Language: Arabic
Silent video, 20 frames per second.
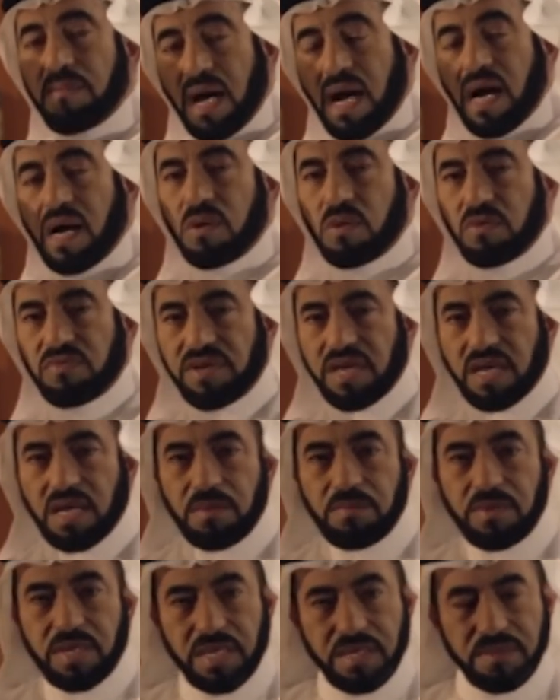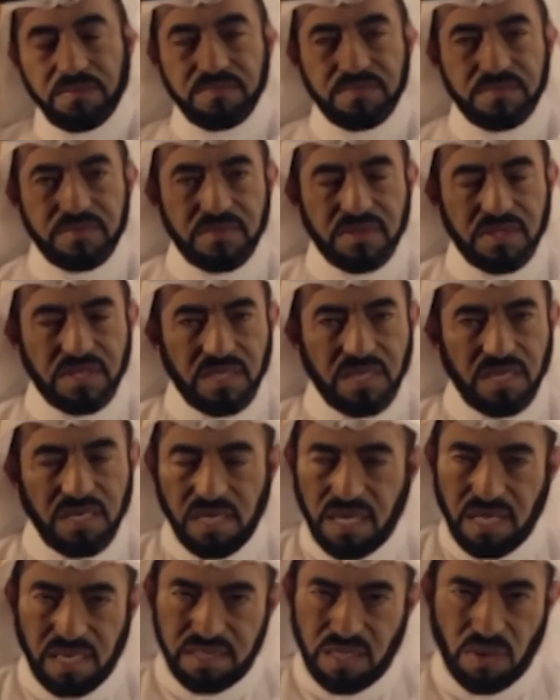معه في قبره
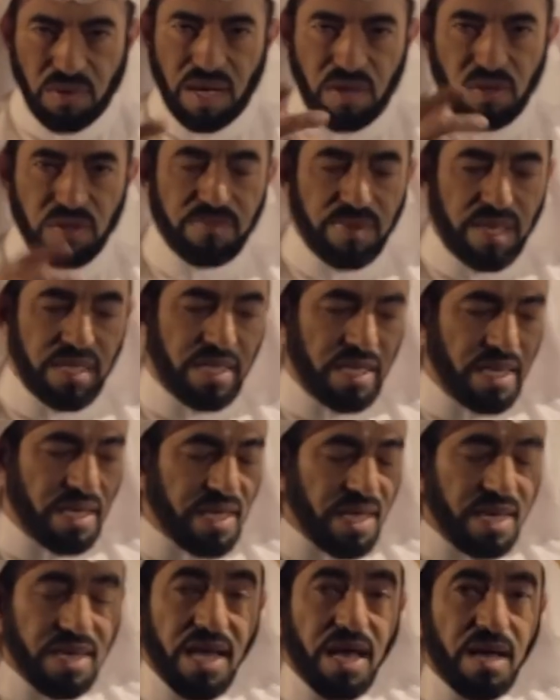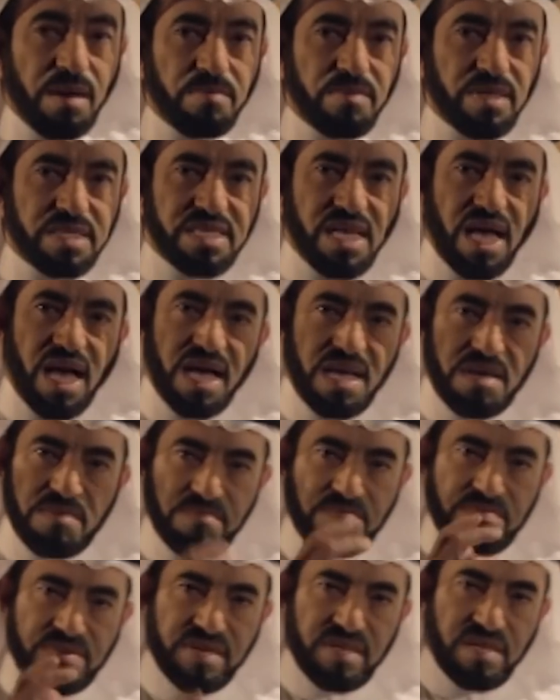الدولة العثمانية كان لها
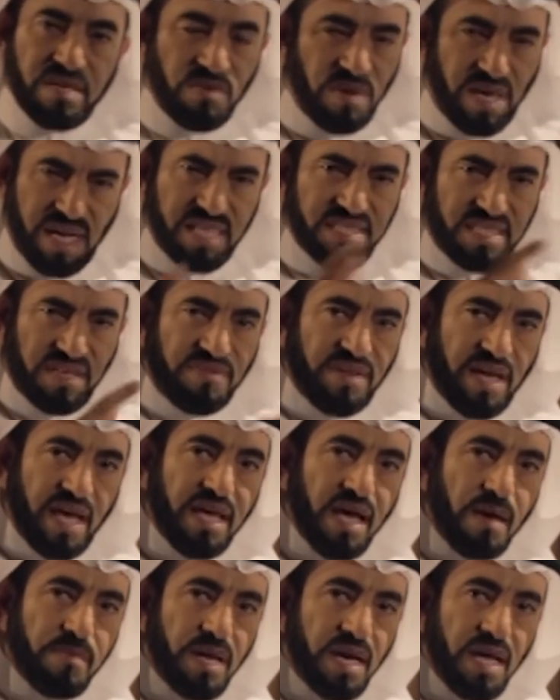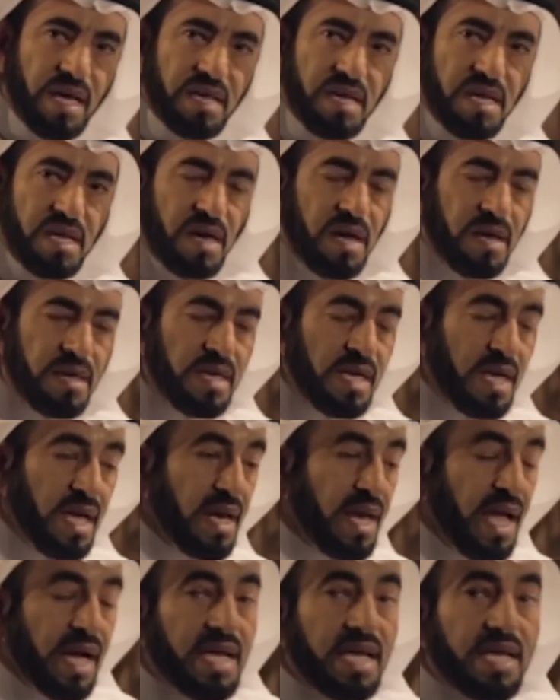مصائب وخاصة في أيامها الأخيرة
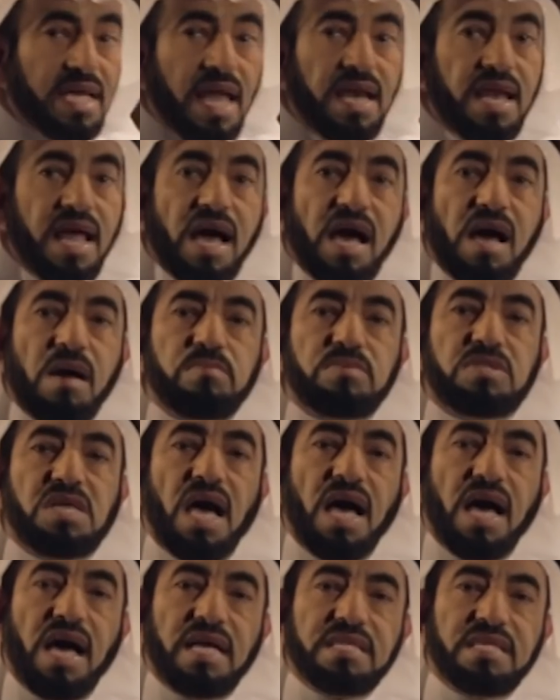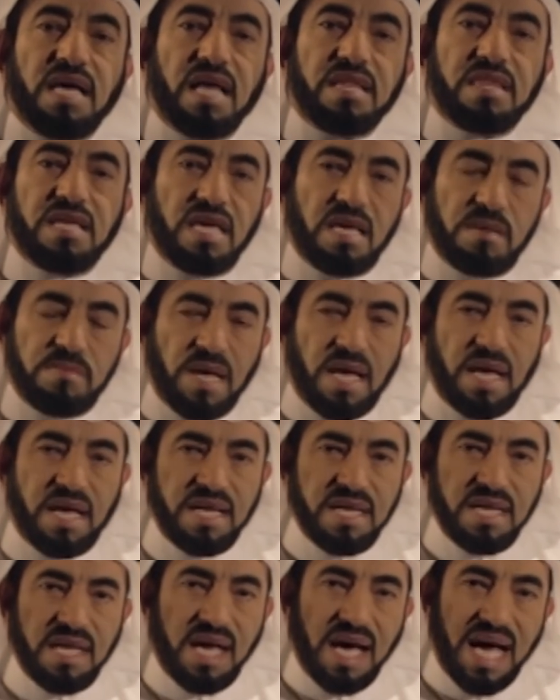لكن كان لها أمجاد عظيمة
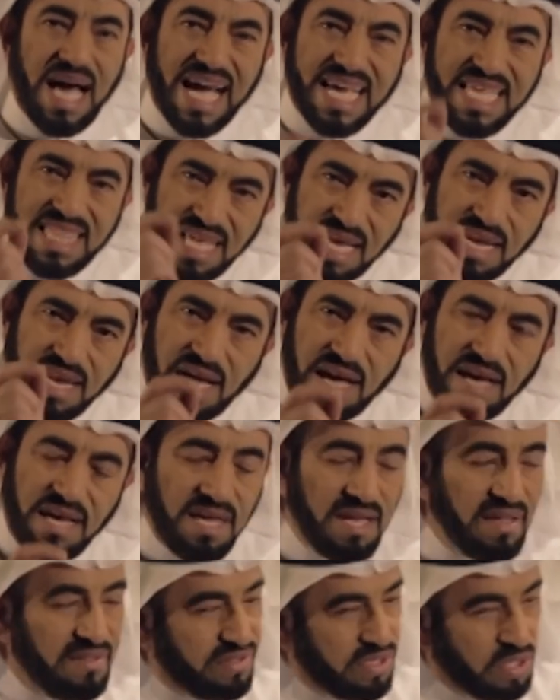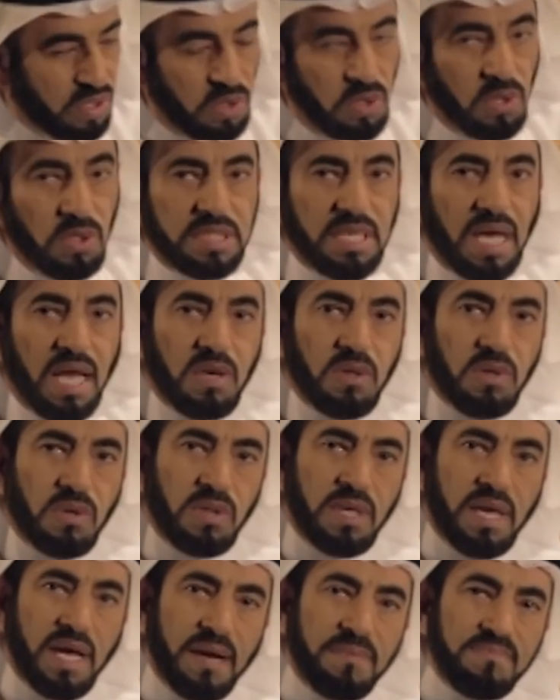أكثرها في عهودها
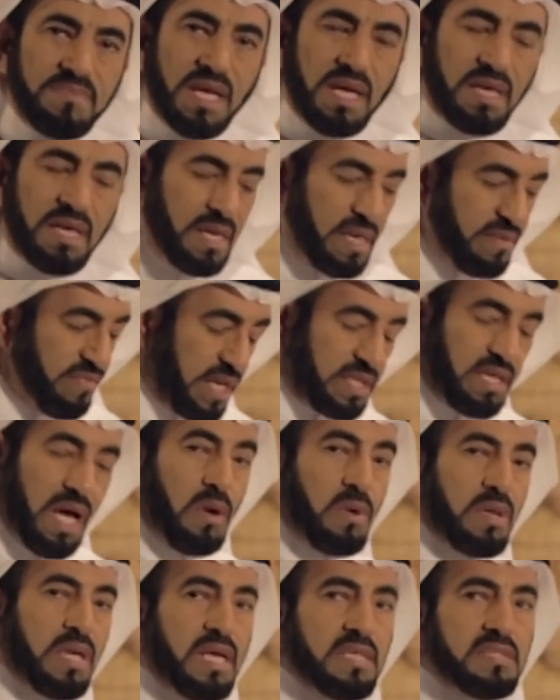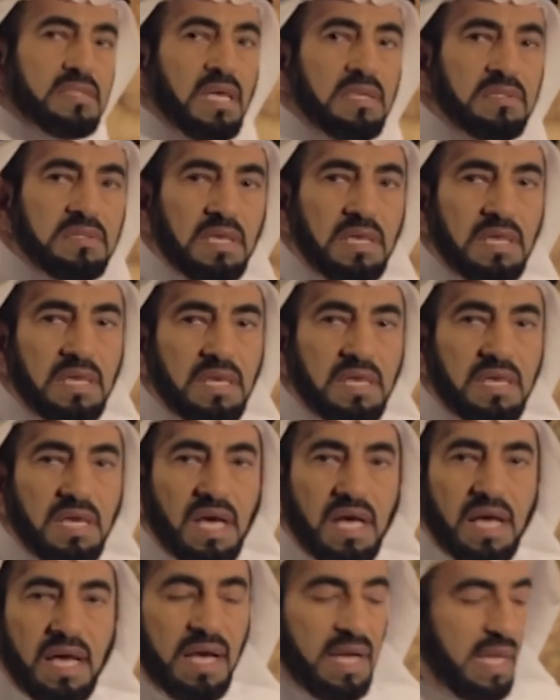الأولى فتحوا
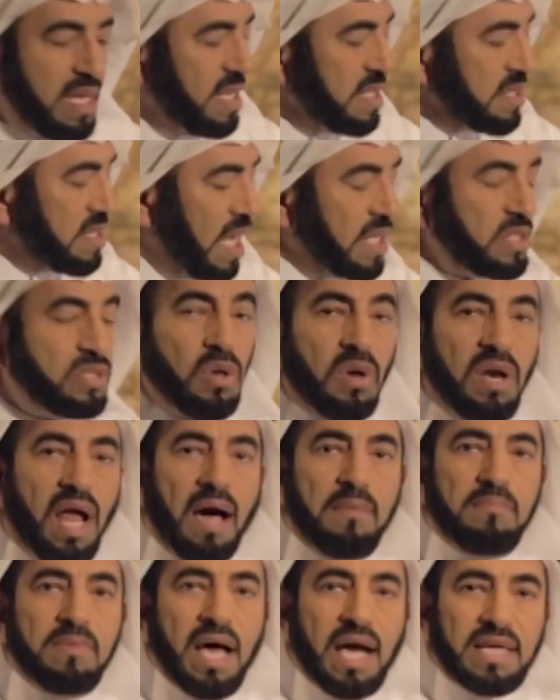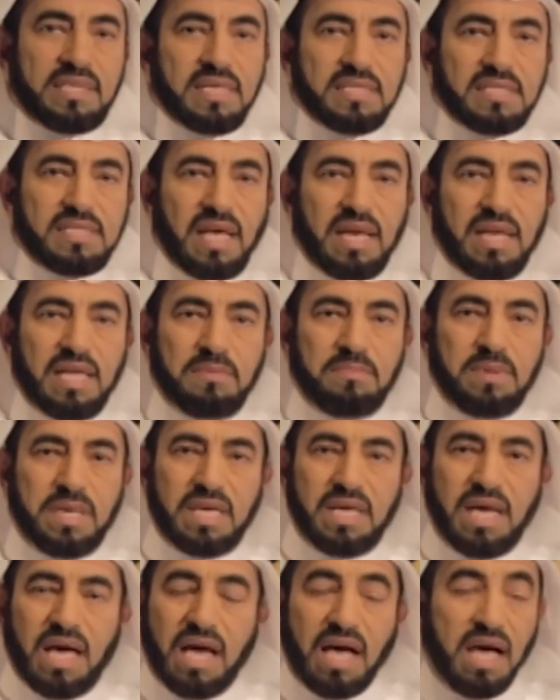القسطنطينية صدوا الحملات
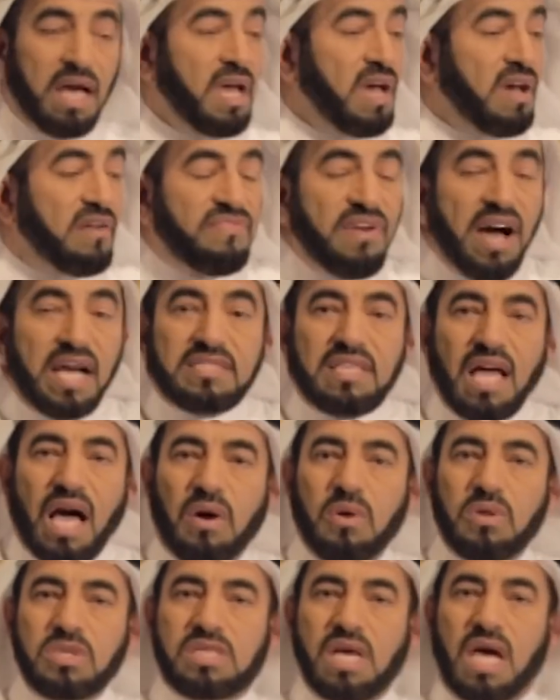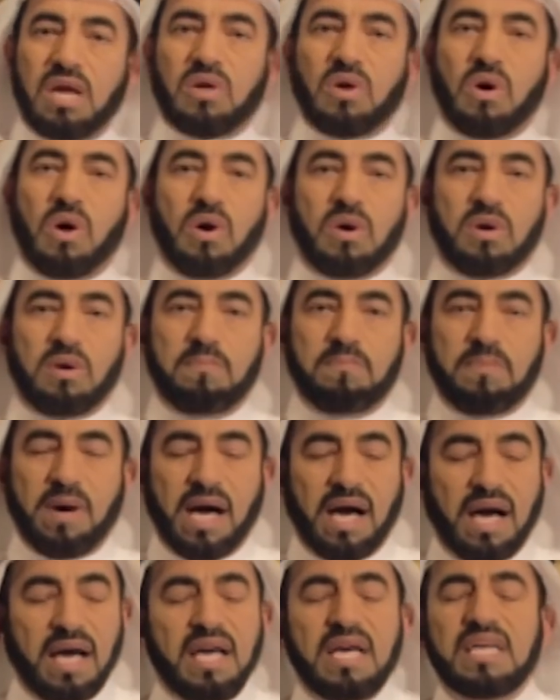الصليبية فتحوا شرق
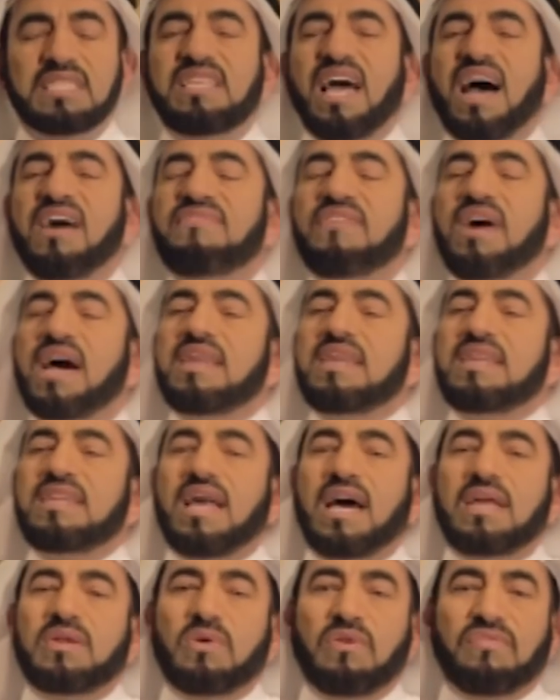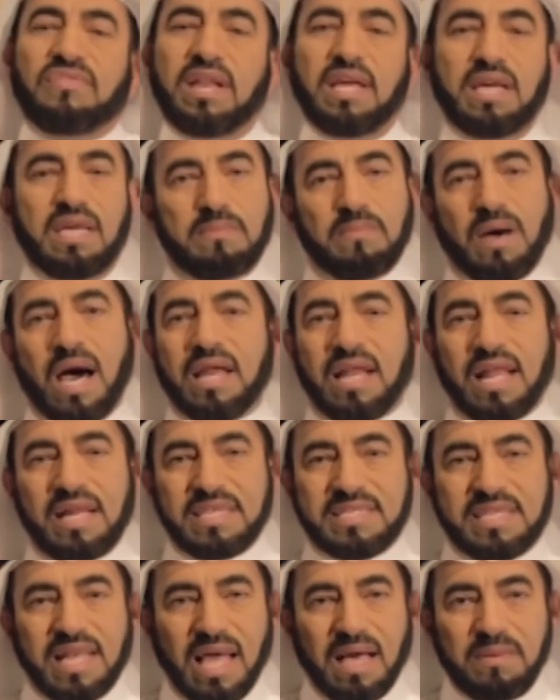أوروبا تفننوا في العمارة
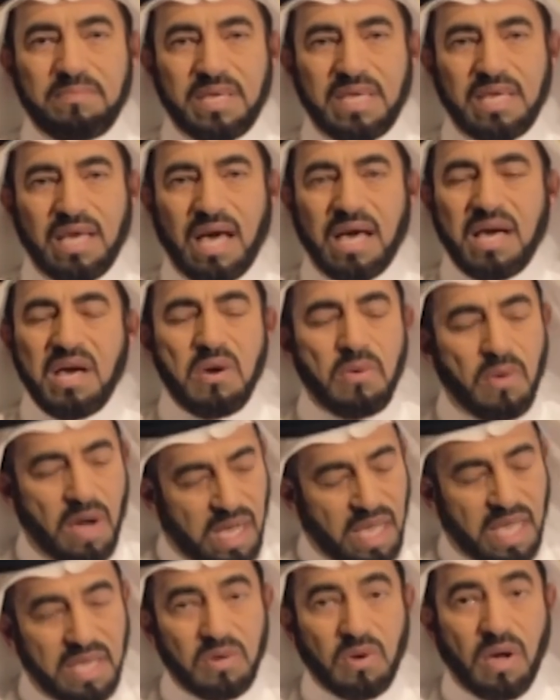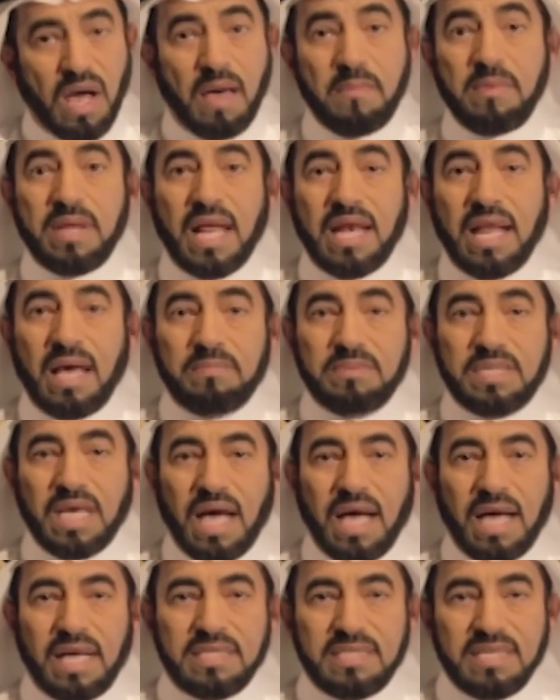الإسلامية وغيرها من
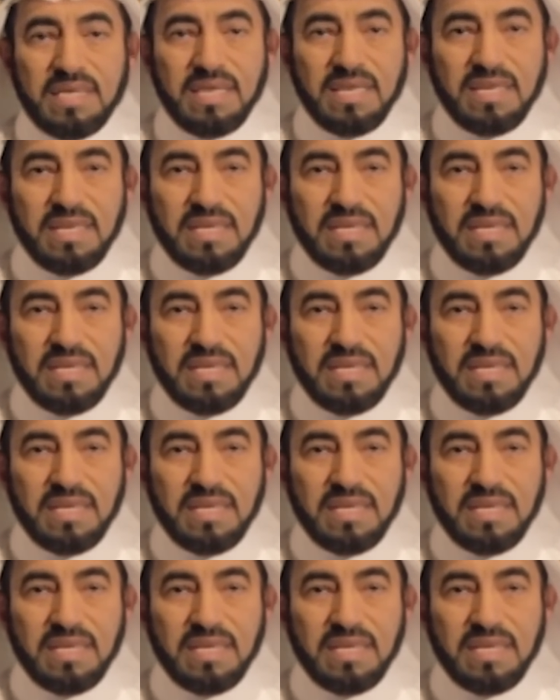الأمجاد